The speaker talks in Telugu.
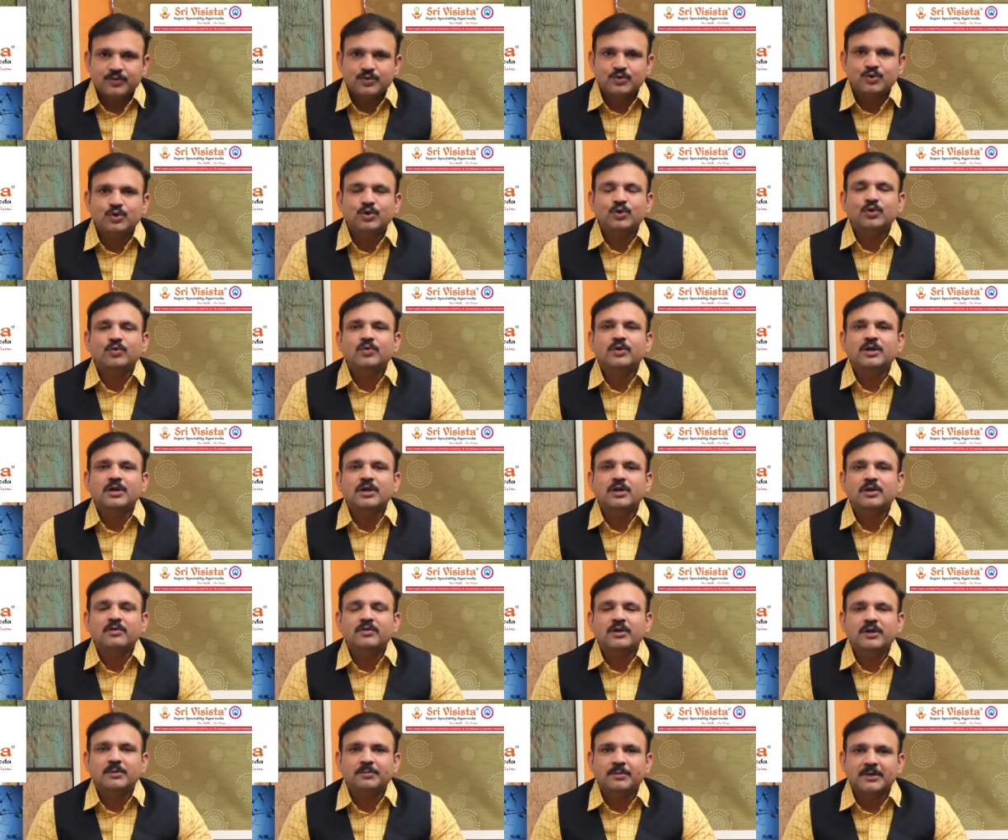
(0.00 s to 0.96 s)
చుట్టూ
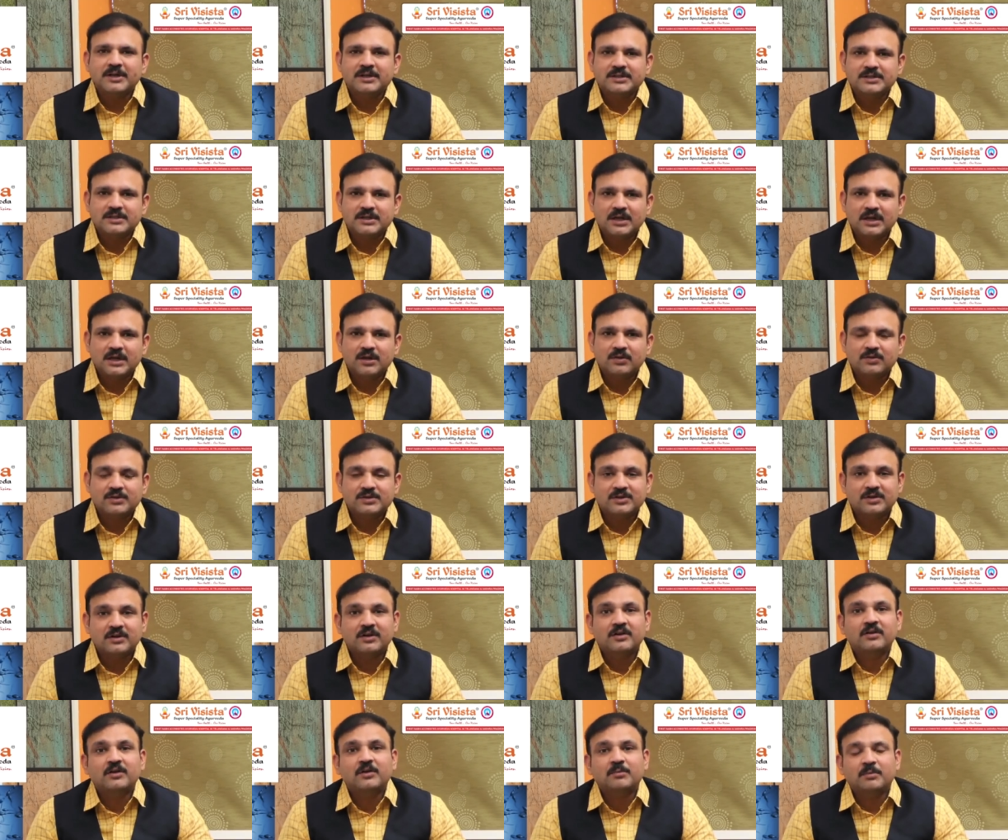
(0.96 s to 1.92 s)
ఉన్నటువంటి పరిసరాల్లో
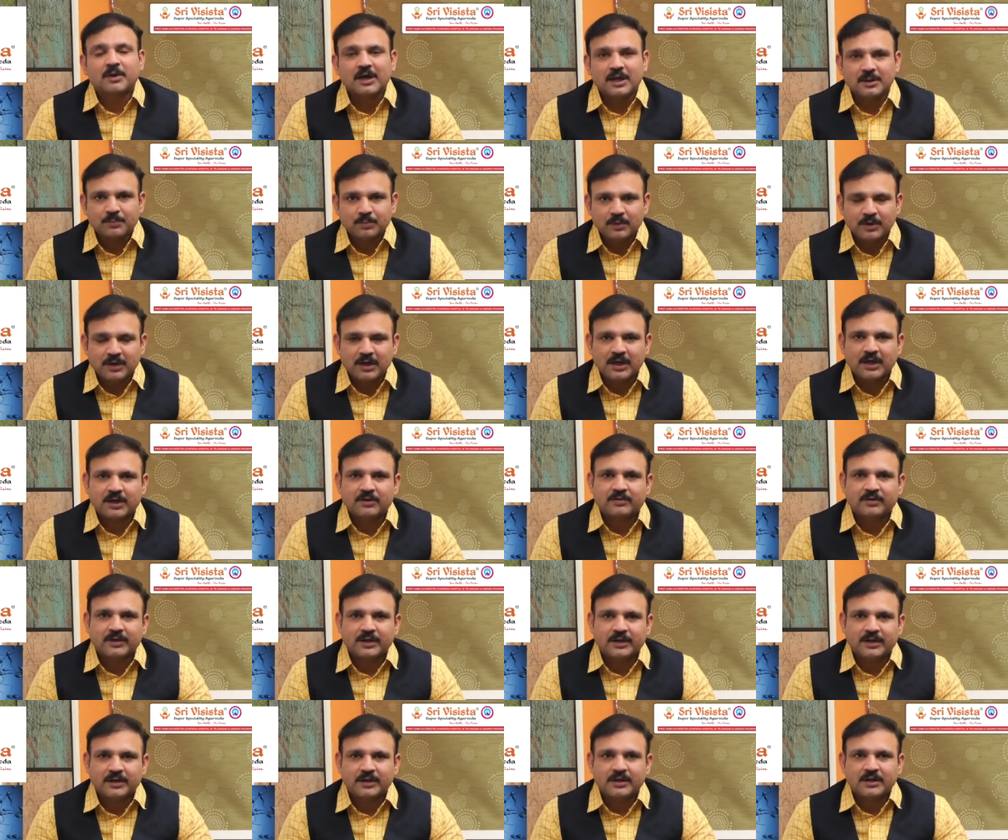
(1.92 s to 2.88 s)
వచ్చినటువంటి మార్పులు
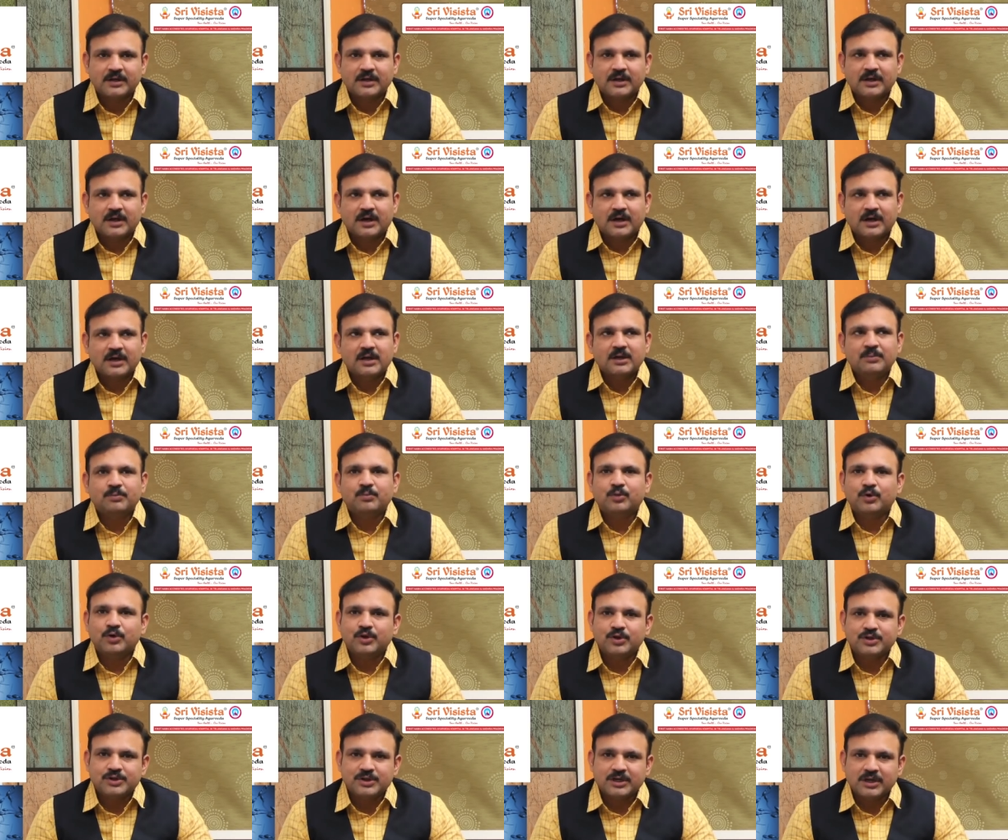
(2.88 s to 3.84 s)
కానివ్వండి అంటే
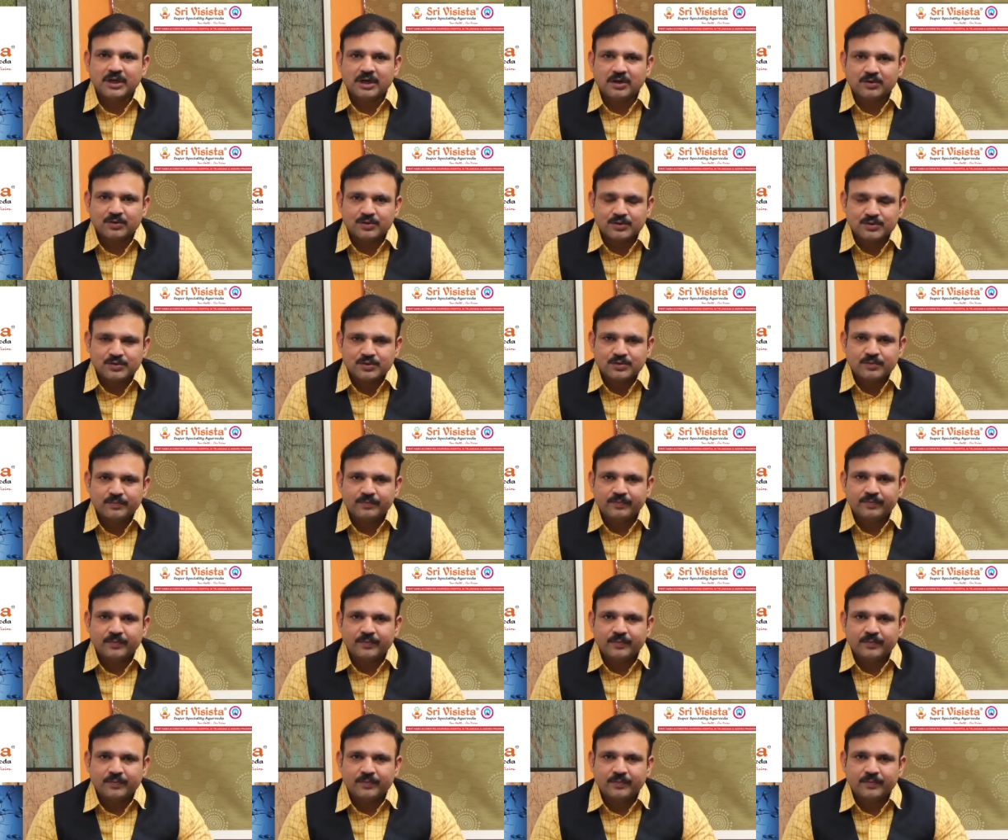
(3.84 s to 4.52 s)
పొల్యూషన్ కావచ్చు